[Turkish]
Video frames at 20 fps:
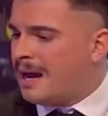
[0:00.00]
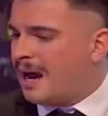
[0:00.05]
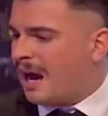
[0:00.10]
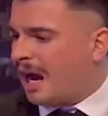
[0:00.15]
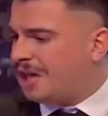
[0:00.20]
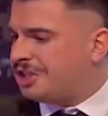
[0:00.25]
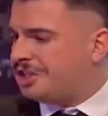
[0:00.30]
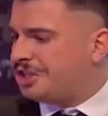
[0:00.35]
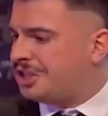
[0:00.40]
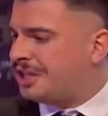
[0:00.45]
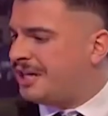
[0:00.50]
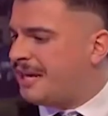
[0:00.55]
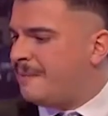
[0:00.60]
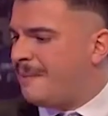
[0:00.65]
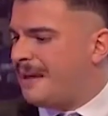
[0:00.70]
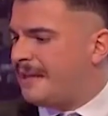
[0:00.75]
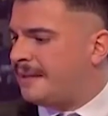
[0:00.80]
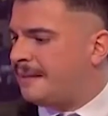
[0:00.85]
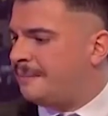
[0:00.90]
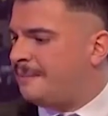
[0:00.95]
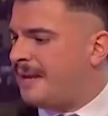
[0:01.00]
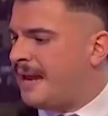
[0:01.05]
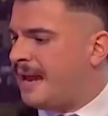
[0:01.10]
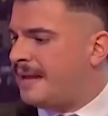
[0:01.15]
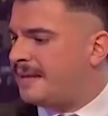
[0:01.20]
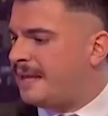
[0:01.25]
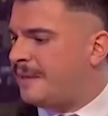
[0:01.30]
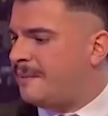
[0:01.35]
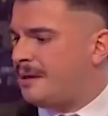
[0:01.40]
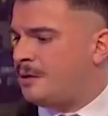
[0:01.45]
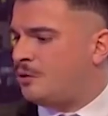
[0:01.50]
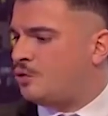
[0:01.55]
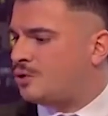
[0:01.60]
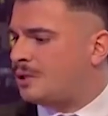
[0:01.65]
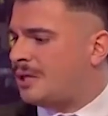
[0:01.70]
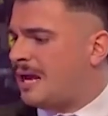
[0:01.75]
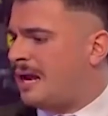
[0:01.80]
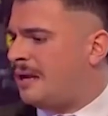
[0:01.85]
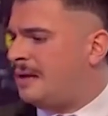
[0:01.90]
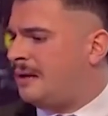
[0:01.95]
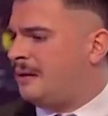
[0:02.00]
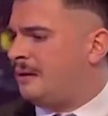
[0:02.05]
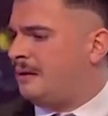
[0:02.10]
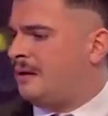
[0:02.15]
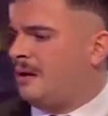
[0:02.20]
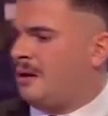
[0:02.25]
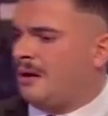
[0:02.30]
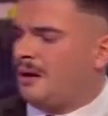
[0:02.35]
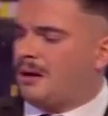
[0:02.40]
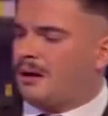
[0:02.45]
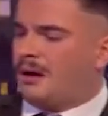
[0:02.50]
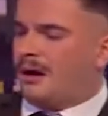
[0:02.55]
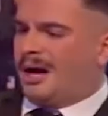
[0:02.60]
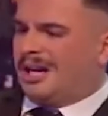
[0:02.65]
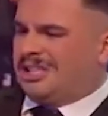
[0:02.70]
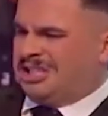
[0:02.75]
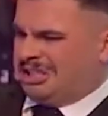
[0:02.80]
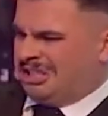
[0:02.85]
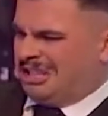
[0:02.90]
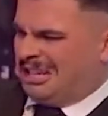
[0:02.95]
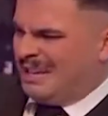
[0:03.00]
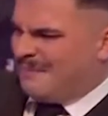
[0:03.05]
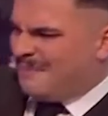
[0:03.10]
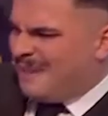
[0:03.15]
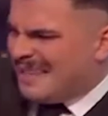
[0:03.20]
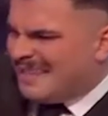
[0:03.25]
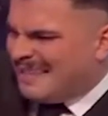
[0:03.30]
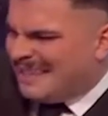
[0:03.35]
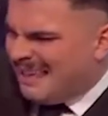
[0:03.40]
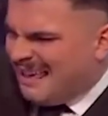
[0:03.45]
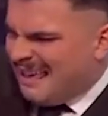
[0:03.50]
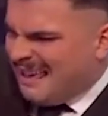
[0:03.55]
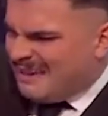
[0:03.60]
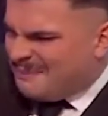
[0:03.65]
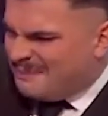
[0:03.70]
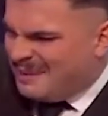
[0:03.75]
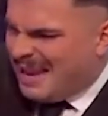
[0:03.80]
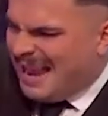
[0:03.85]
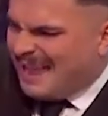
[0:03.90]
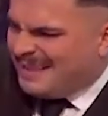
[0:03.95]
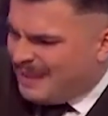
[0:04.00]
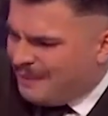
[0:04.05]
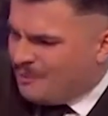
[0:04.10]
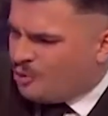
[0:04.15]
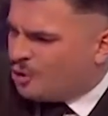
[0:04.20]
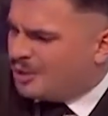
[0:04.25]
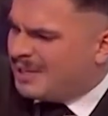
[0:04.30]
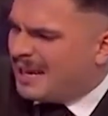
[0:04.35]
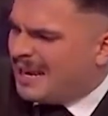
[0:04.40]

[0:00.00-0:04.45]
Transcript: aşk kıymet bilende mi güzel aşk kıymet bilen de mi güzel